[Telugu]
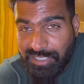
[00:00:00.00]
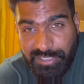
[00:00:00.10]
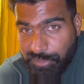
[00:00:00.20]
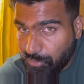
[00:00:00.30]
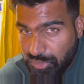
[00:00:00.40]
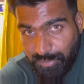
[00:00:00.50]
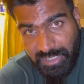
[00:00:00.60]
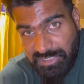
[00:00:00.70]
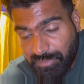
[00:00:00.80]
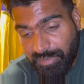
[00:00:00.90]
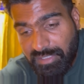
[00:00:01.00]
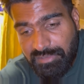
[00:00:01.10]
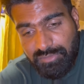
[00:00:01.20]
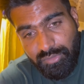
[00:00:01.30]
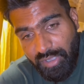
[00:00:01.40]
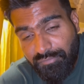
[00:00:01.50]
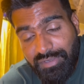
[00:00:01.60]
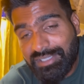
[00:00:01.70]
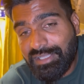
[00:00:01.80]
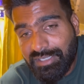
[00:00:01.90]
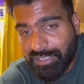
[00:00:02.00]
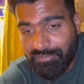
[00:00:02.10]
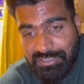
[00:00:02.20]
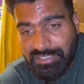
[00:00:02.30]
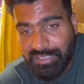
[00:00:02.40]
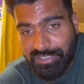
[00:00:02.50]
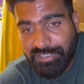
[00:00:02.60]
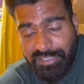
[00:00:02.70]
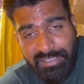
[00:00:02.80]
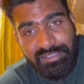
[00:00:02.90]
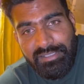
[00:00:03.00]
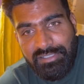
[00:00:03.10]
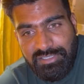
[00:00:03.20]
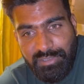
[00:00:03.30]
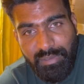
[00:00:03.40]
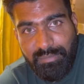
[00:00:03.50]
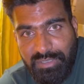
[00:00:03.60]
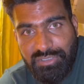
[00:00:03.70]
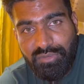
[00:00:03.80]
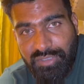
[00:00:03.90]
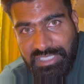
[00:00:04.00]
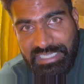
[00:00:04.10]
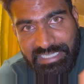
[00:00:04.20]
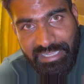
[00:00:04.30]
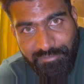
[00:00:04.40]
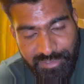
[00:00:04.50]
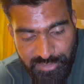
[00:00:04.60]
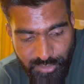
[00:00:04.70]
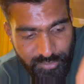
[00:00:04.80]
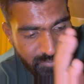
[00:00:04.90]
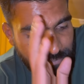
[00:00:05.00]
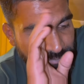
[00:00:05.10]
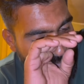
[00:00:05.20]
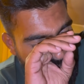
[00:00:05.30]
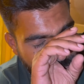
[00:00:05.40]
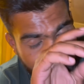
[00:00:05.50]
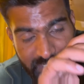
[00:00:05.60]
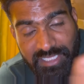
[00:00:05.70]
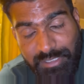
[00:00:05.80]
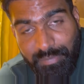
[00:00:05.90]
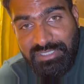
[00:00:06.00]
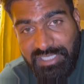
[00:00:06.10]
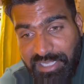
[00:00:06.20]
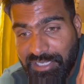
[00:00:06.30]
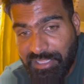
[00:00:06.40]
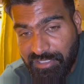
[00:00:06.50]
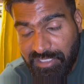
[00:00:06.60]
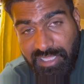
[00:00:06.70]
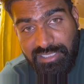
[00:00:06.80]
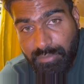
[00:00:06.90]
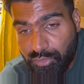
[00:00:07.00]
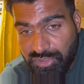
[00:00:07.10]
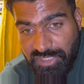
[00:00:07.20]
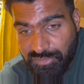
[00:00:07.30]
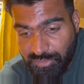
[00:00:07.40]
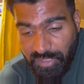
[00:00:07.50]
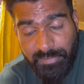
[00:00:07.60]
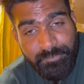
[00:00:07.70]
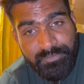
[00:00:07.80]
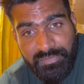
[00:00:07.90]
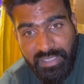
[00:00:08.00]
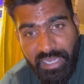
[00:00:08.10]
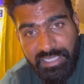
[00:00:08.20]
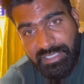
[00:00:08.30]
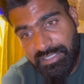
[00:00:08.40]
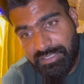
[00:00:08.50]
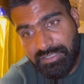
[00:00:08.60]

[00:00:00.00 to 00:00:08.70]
చేయాలంటే కొంచెం కష్టమే సో కంఫర్ట్గా ట్రావెల్ చేయాలంటే చీప్ అండ్ బెస్ట్లో ఈ ట్రావెల్స్లో మంచిగా ఉంటుందని చెప్పేసి నేను ఇదైతే బుక్ చేసుకున్నా అండ్